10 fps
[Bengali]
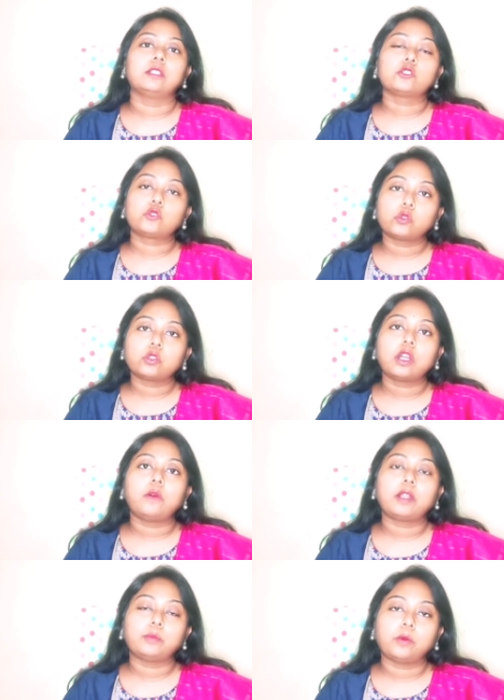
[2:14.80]
স্ট্রোক
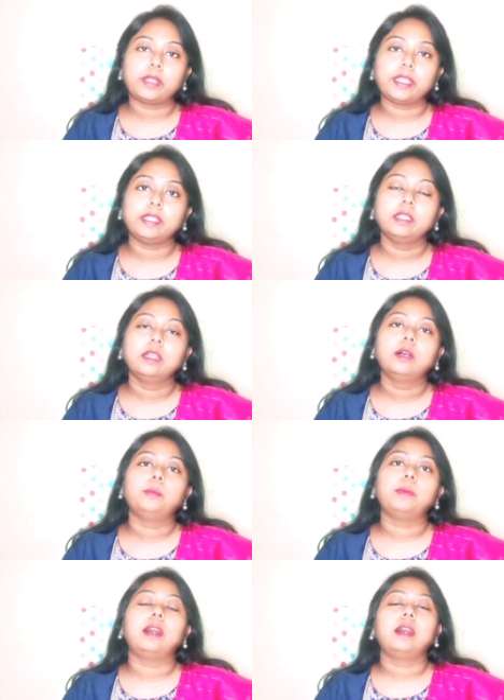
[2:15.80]
হওয়ার পরে
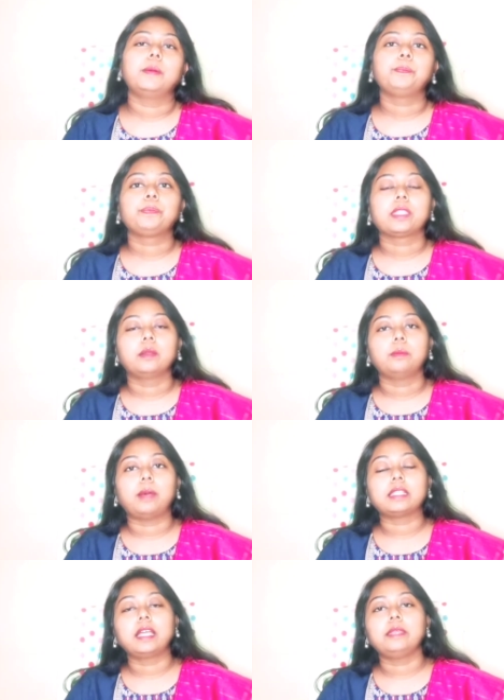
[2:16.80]
বা
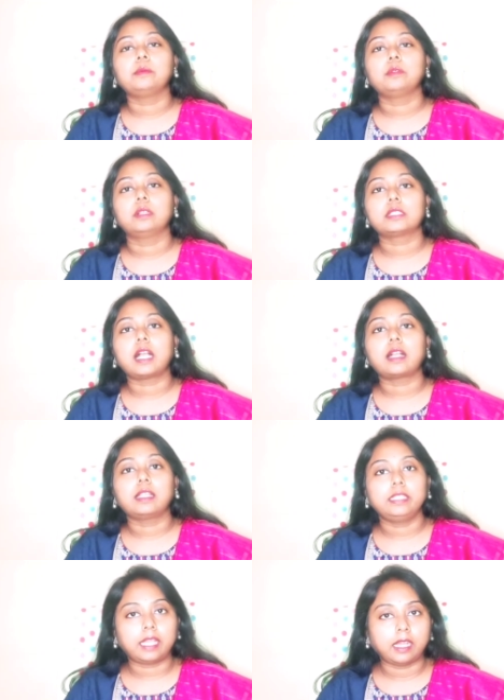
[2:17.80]
মাথায়
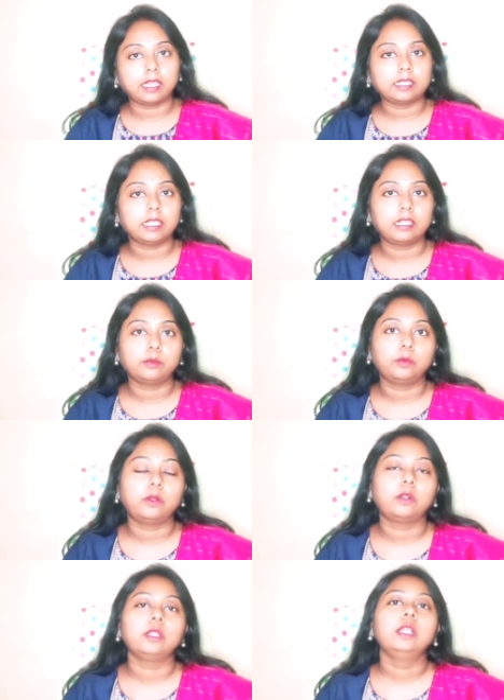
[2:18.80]
সাংঘাতিক আঘাত লাগার
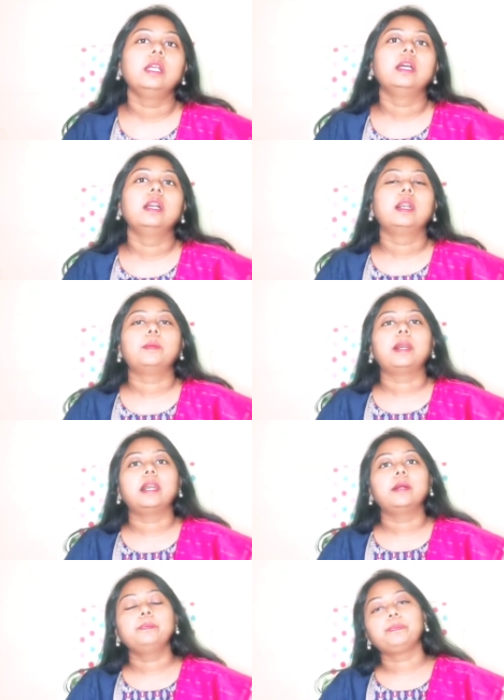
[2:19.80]
পর
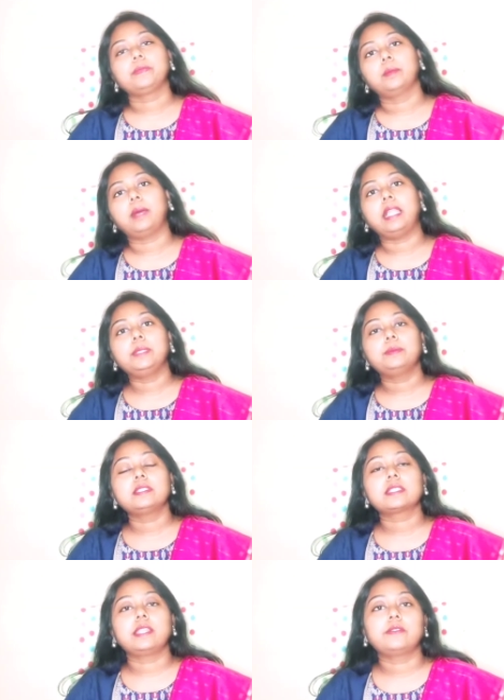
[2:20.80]
বা
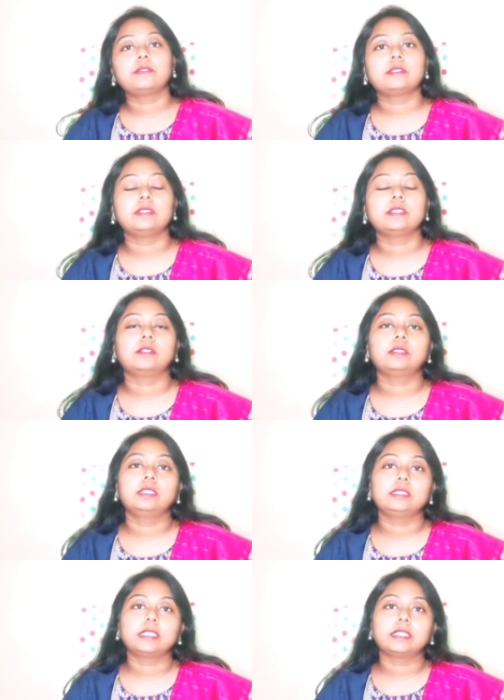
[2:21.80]
মাল্টিপল স্ক্লেরোসিস
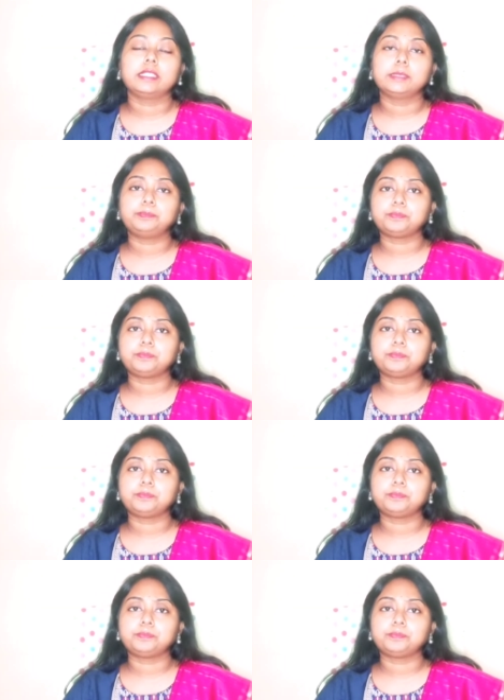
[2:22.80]
অর্থাৎ যেখানে